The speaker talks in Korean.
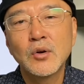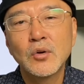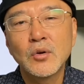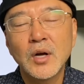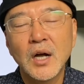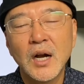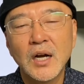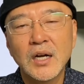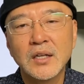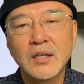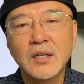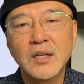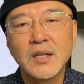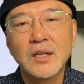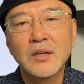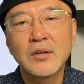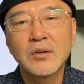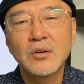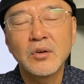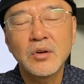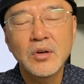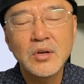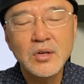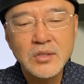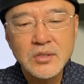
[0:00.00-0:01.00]
가는데
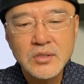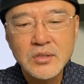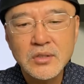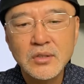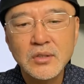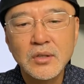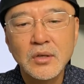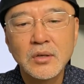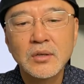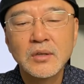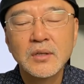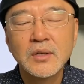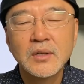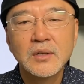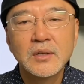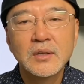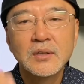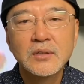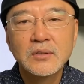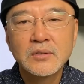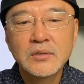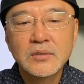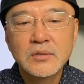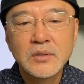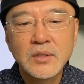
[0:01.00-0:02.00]
훨씬 더
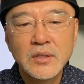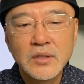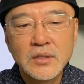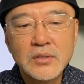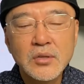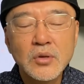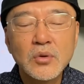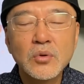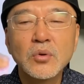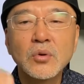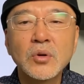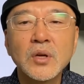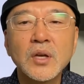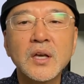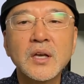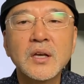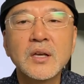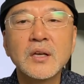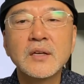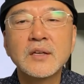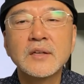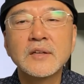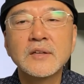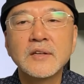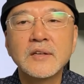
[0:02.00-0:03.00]
성공해
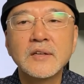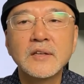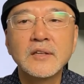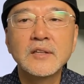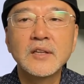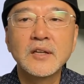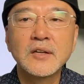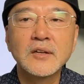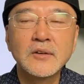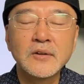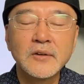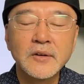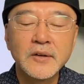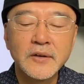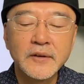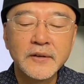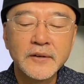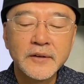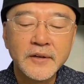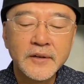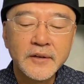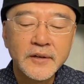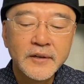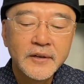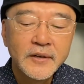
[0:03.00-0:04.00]
있다는 거예요.
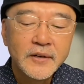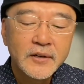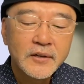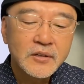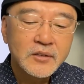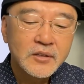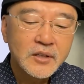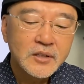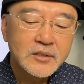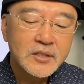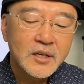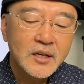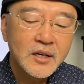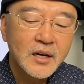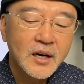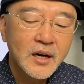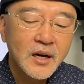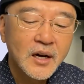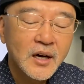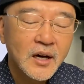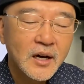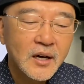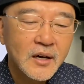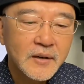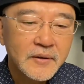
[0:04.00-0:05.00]
근데
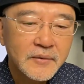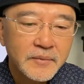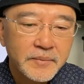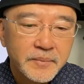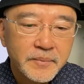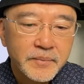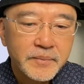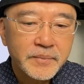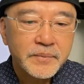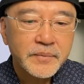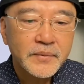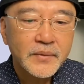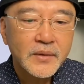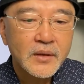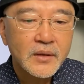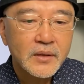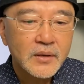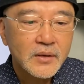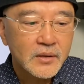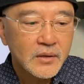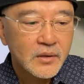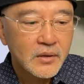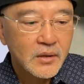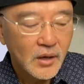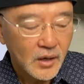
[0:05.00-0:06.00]
제가
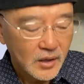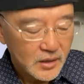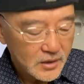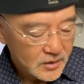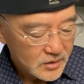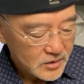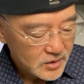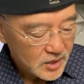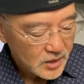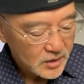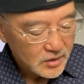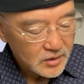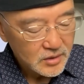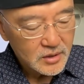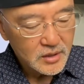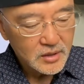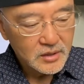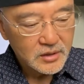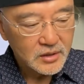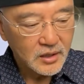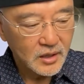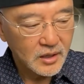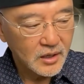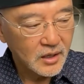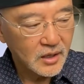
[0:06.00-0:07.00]
아, 이 책을
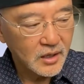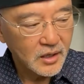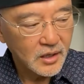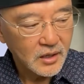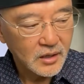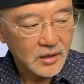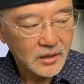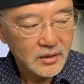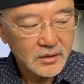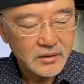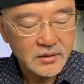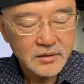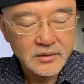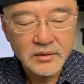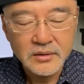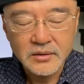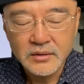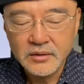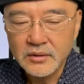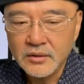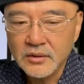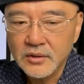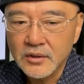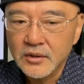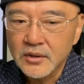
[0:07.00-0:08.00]
읽다가
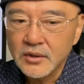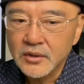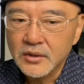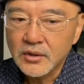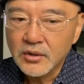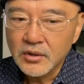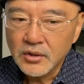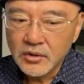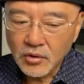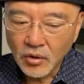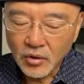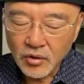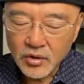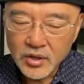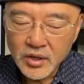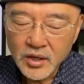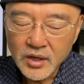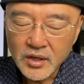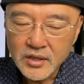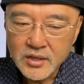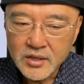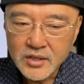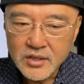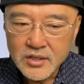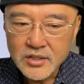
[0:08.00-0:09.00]
거기에
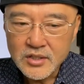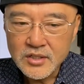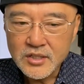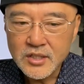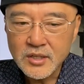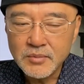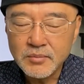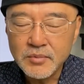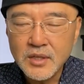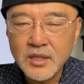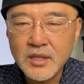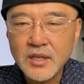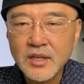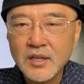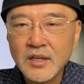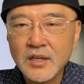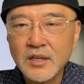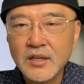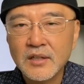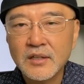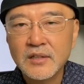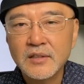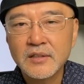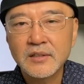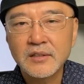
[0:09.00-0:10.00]
이십일일
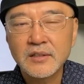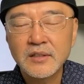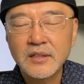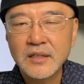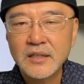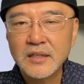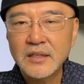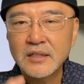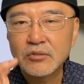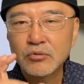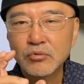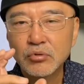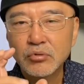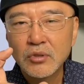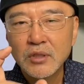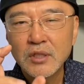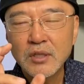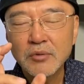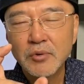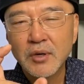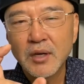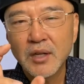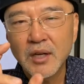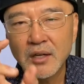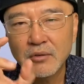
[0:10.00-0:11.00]
이십일,
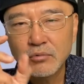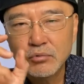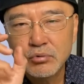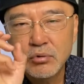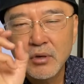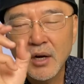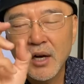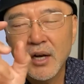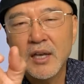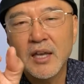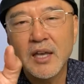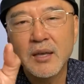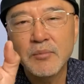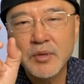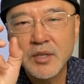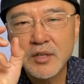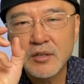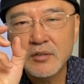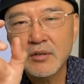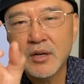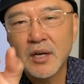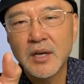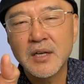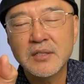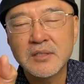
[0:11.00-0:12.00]
Who I am in
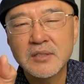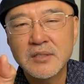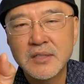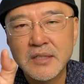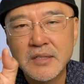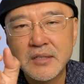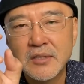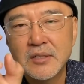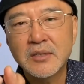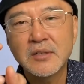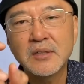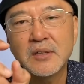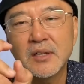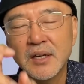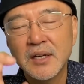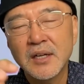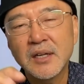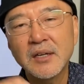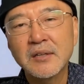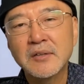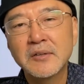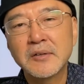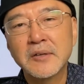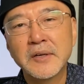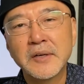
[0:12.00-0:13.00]
Christ 이거를
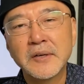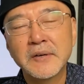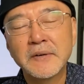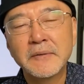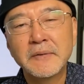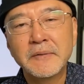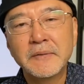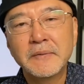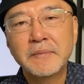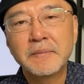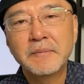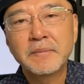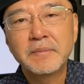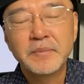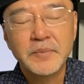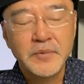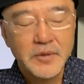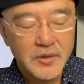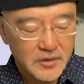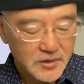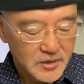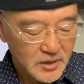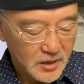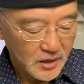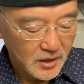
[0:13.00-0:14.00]
하려는 거예요.
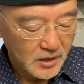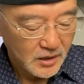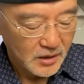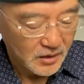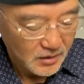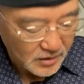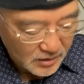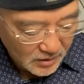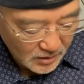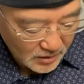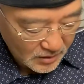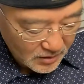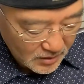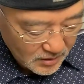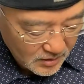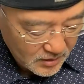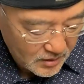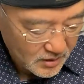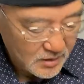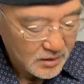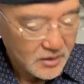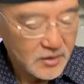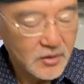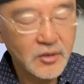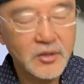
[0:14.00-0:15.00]
그래서 제가
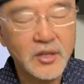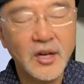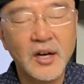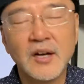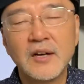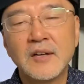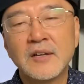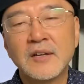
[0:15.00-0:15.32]
이거다.